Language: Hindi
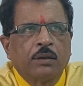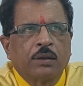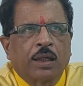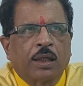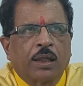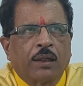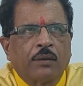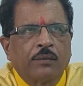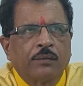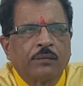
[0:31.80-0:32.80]
हिस्सा है
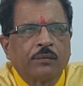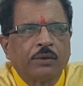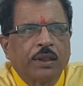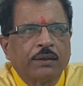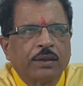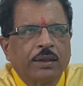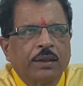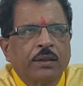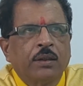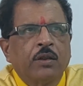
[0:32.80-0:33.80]
जैसे
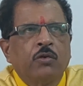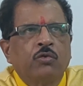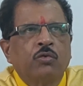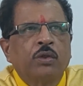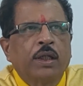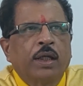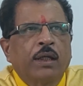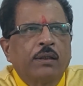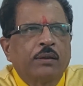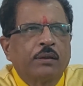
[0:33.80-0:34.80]
सूर्य
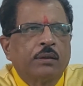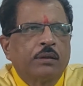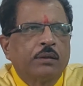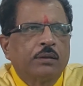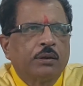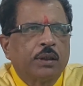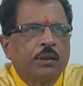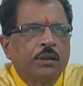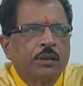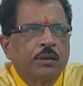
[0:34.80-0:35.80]

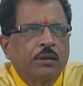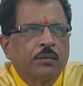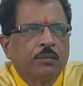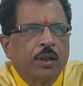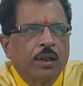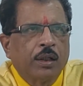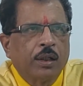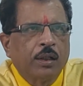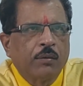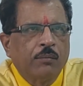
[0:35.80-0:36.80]
चंद्र
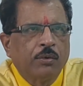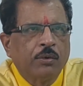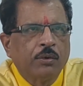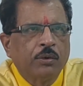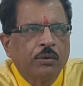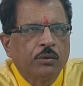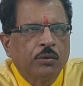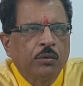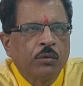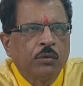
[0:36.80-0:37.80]
मंगल बुध
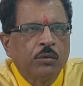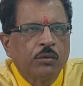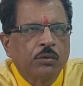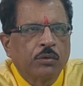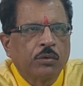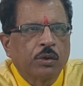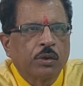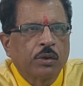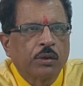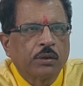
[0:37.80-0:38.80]
गुरु
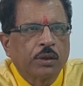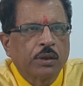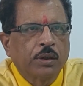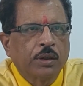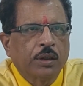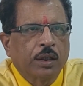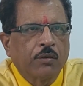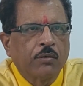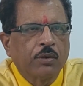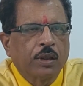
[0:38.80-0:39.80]
शुक्र शनि
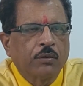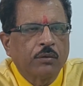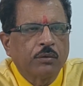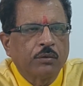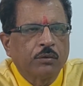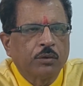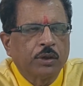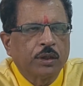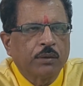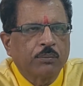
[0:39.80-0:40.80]
राहु केतु जो
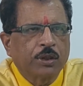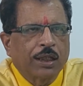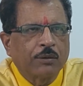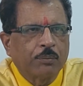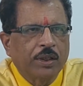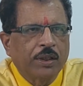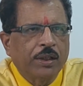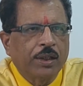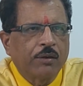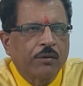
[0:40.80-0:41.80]
ये सात पिंड
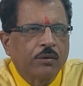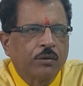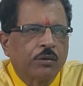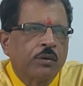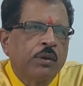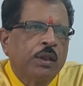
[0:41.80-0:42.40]
ग्रह और दो